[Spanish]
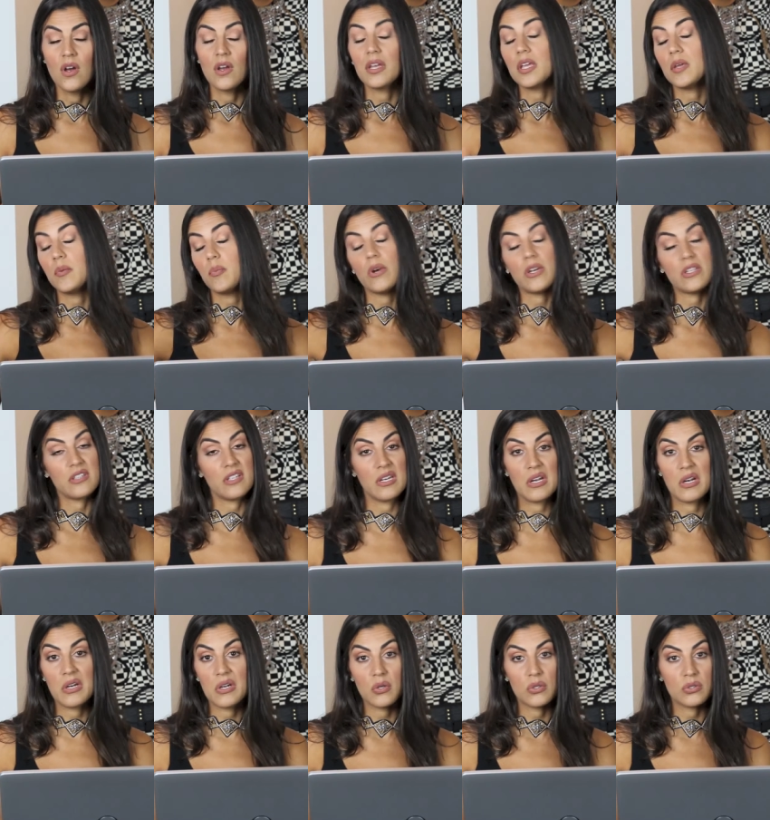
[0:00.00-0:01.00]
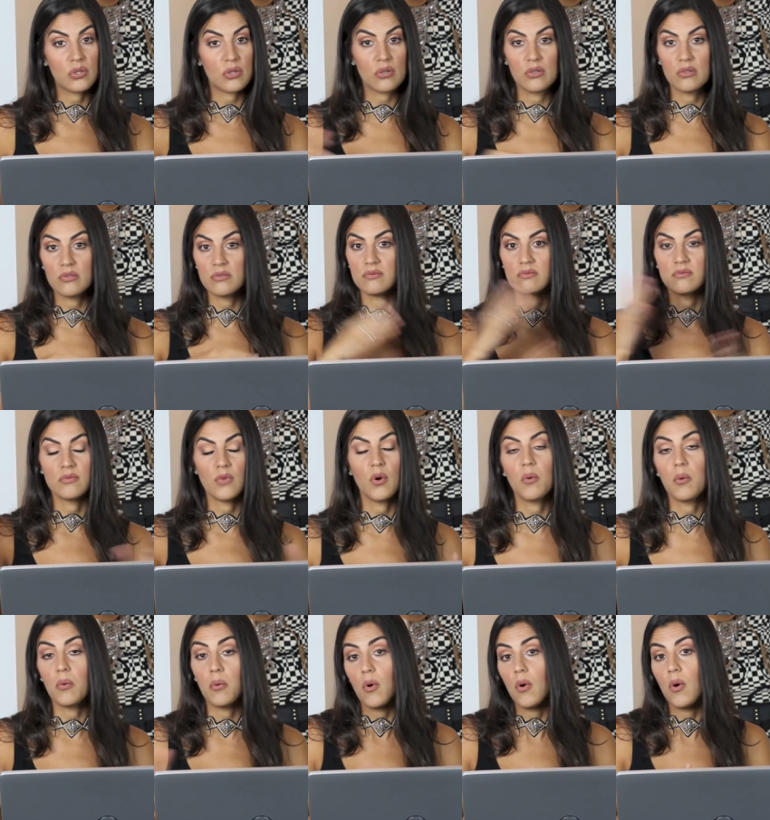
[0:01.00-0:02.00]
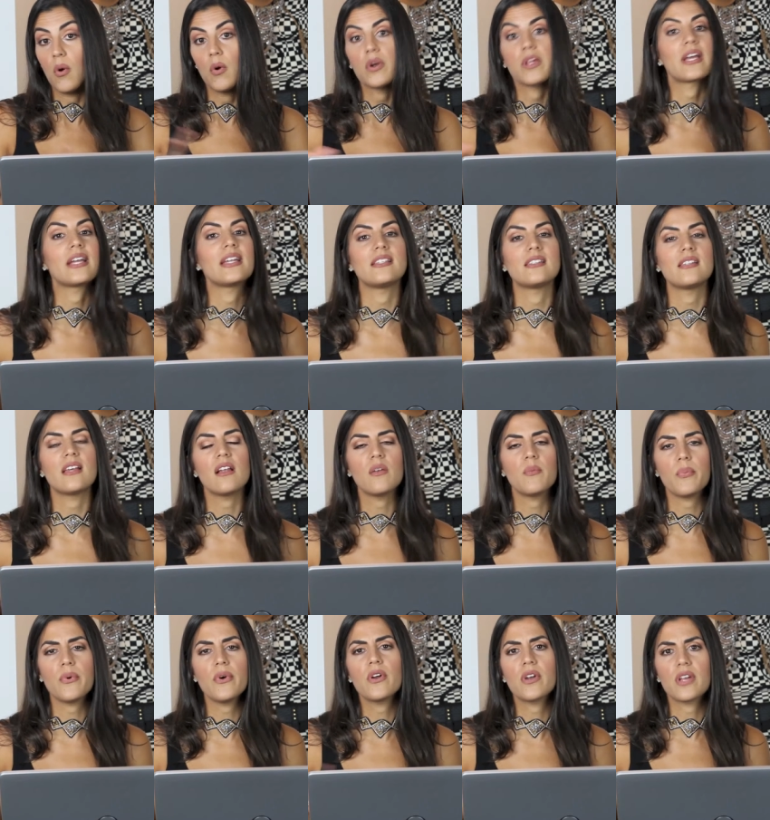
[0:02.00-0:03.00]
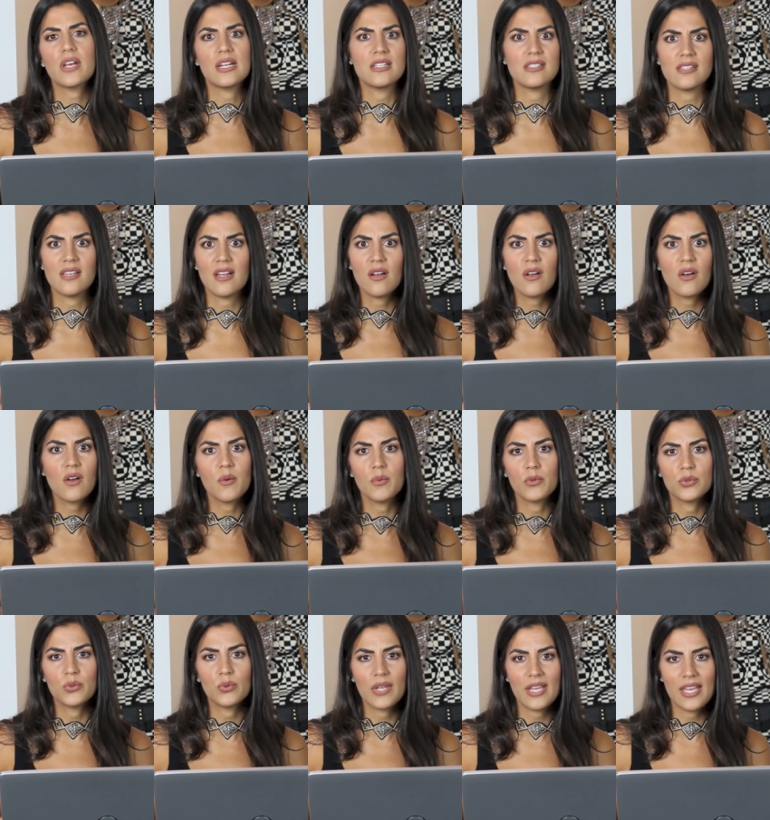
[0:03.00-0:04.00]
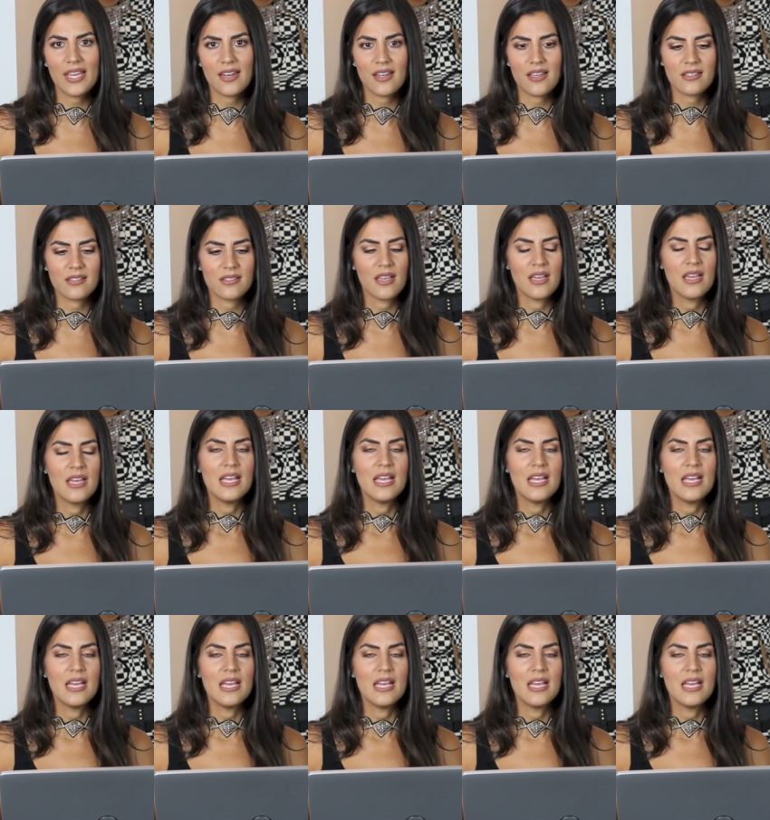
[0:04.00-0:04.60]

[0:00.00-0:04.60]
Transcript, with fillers: y puedes tener otro o, puedes organizarlos como tú quieras.